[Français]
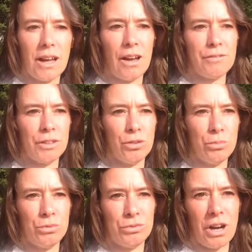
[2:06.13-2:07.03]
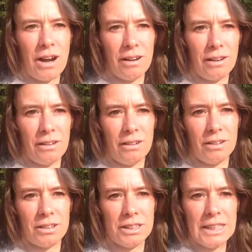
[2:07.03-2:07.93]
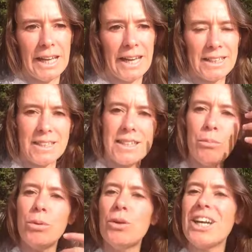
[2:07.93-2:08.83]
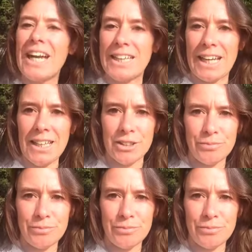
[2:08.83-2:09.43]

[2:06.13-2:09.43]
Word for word: afin de pouvoir euh, être simplement canal.